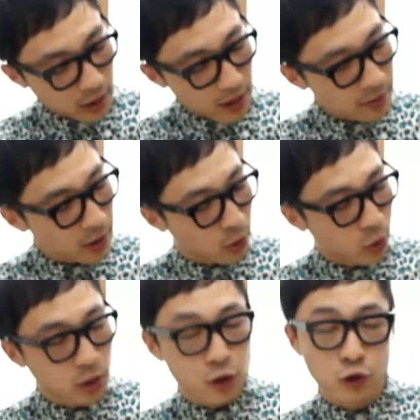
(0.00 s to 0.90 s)
태블릿
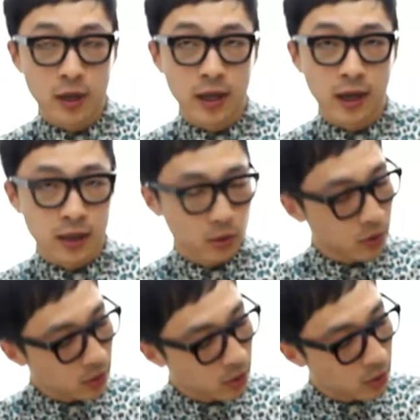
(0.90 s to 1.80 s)
고유의 UI가
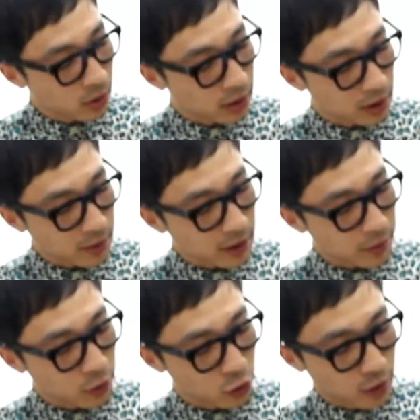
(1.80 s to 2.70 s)
아니고
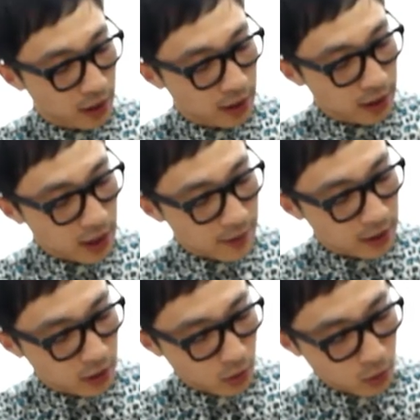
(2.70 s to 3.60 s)
스마트폰 UI를 크게
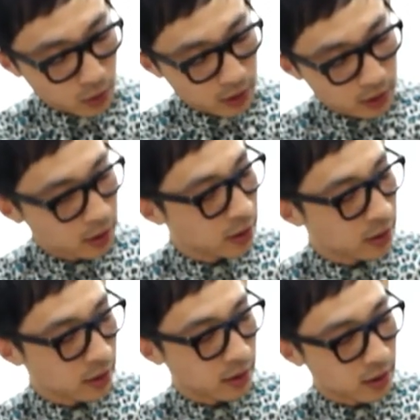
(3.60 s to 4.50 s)
만들어 놓은
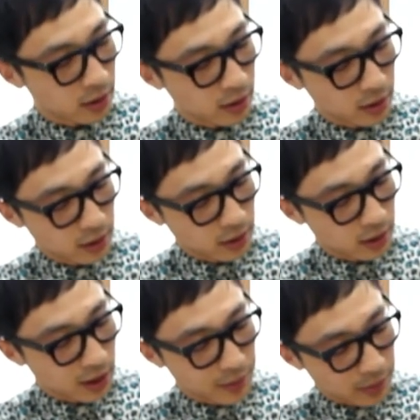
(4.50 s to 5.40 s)
그런
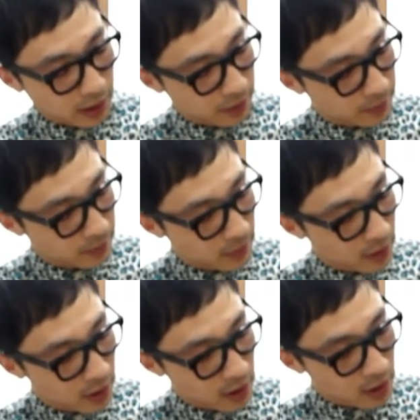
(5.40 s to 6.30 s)
느낌입니다.
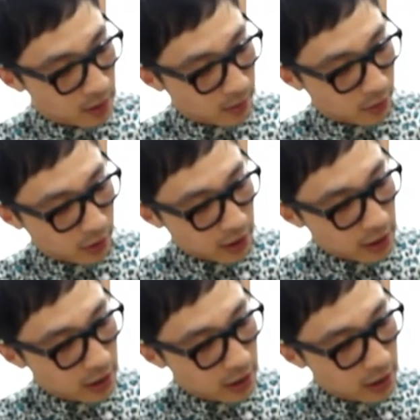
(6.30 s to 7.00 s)
뭐